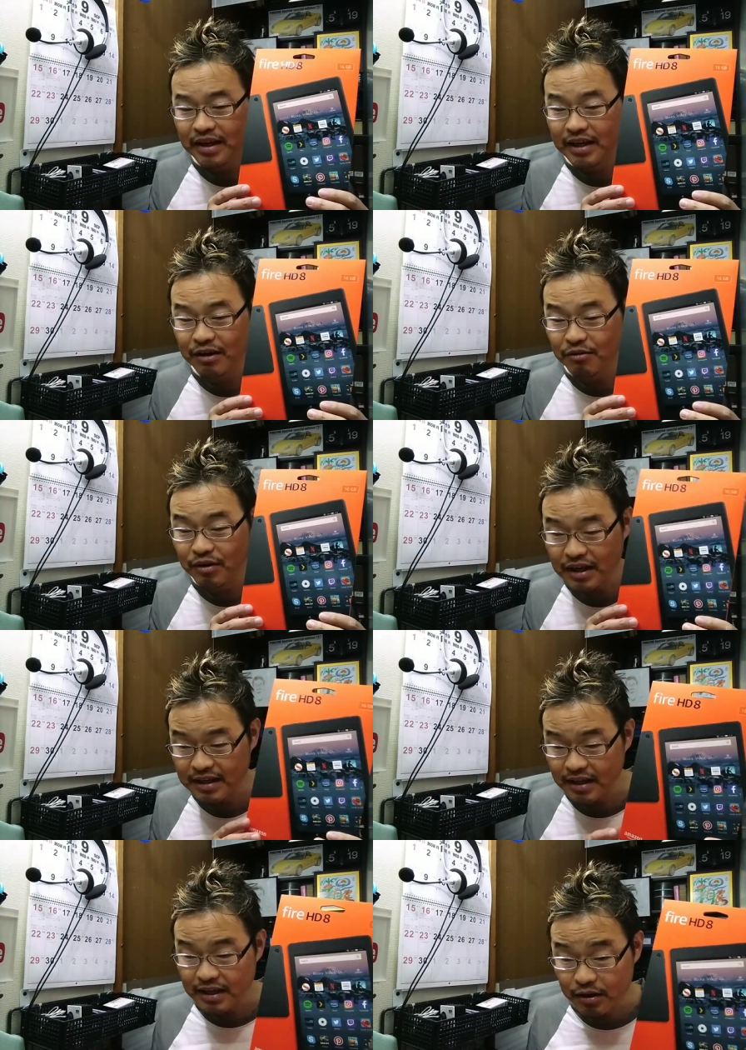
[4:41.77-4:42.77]
えー、これが
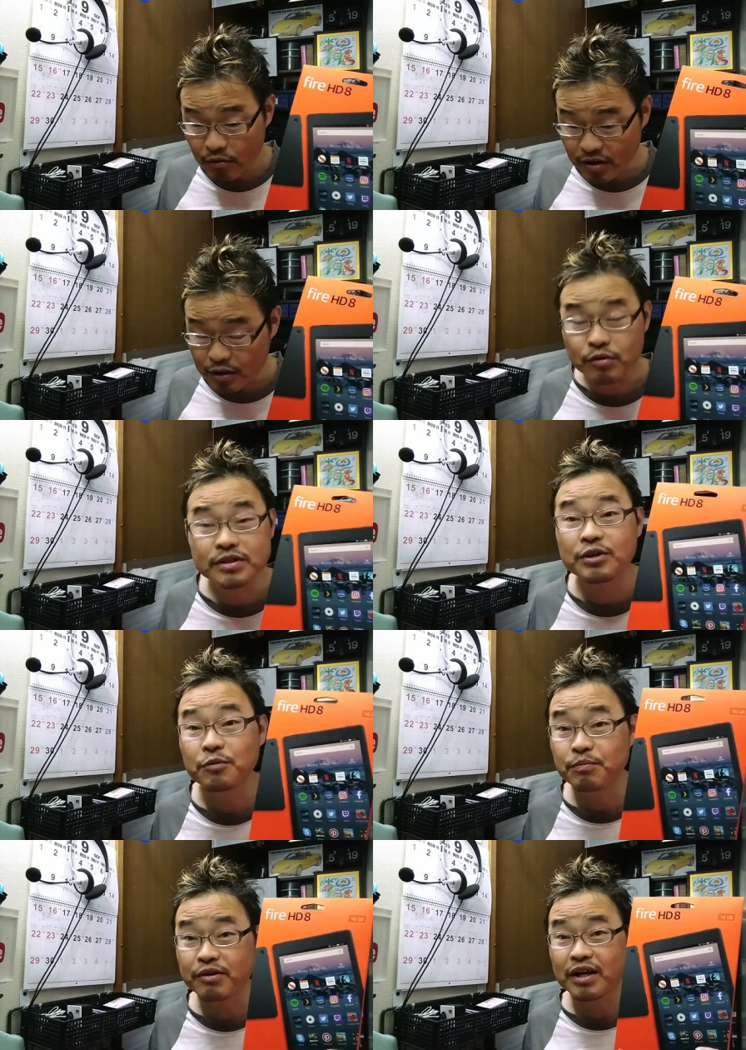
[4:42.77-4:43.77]
ね、今回
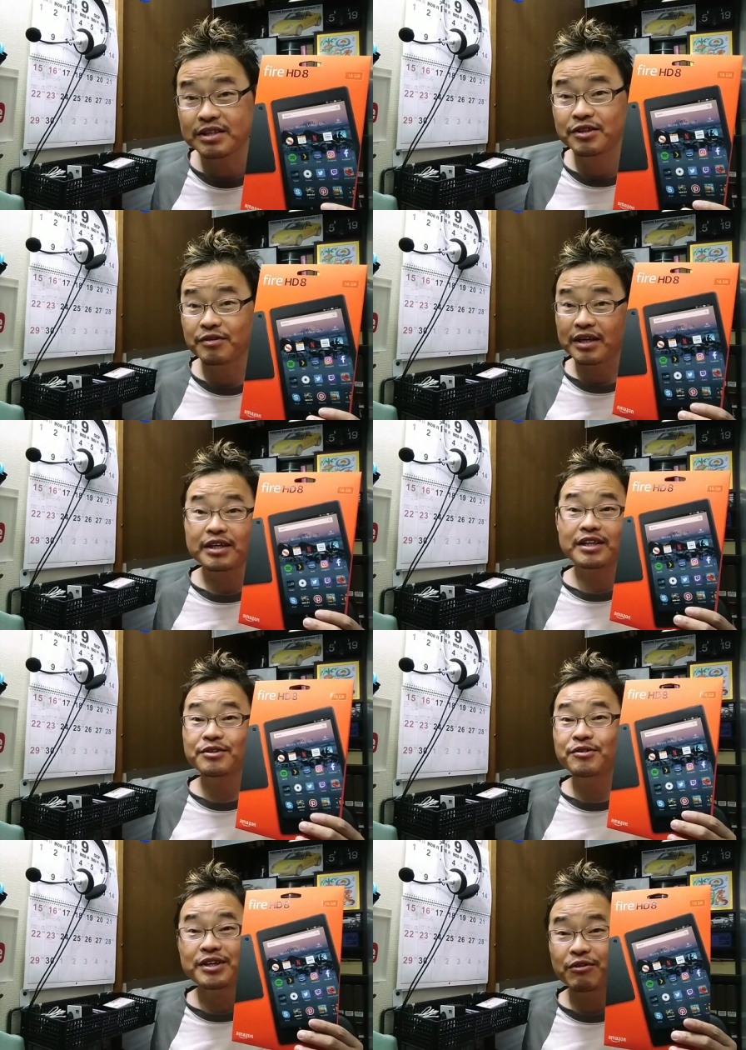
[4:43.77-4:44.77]
5680円。非
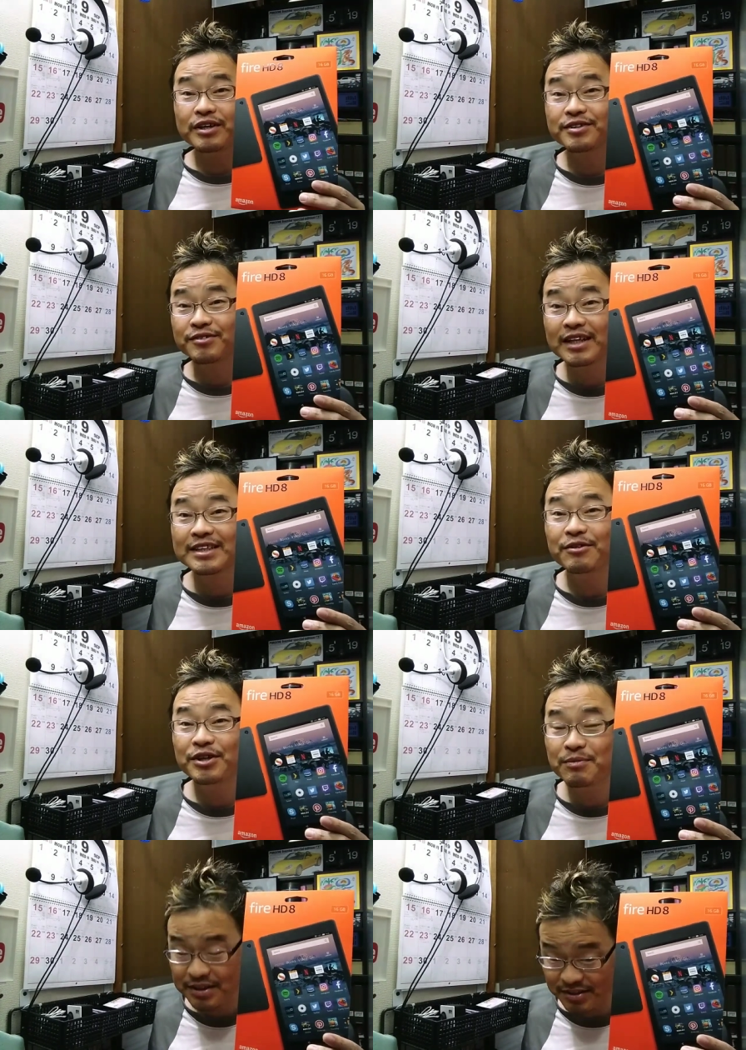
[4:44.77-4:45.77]
常にお安くなって
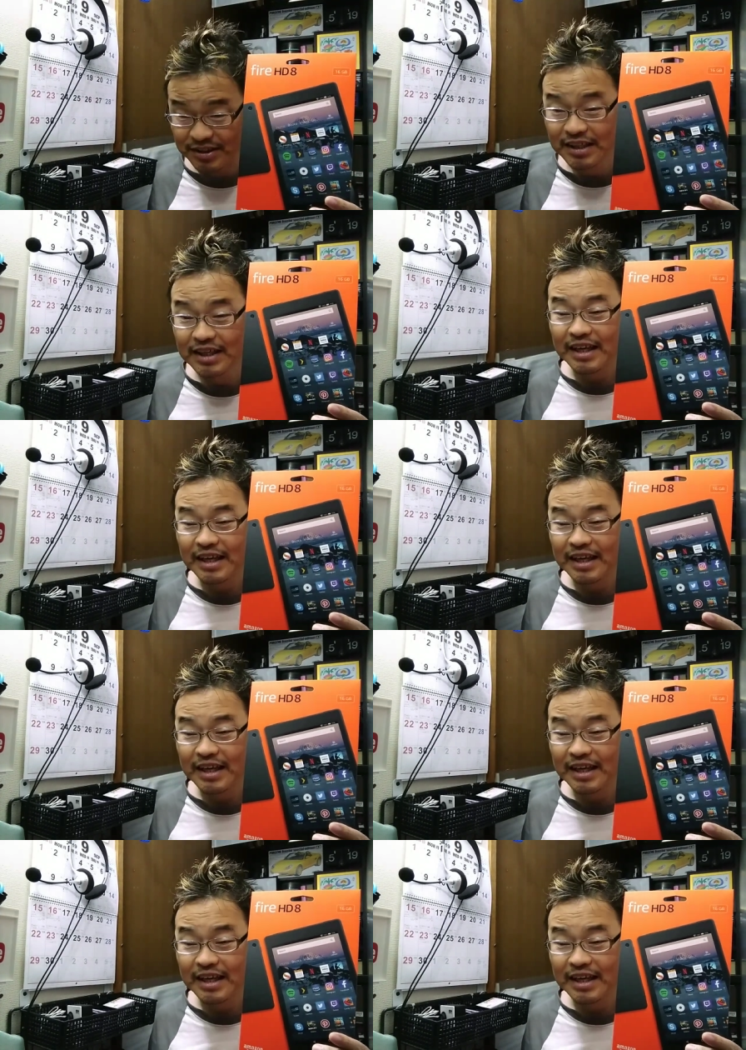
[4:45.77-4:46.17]
おります。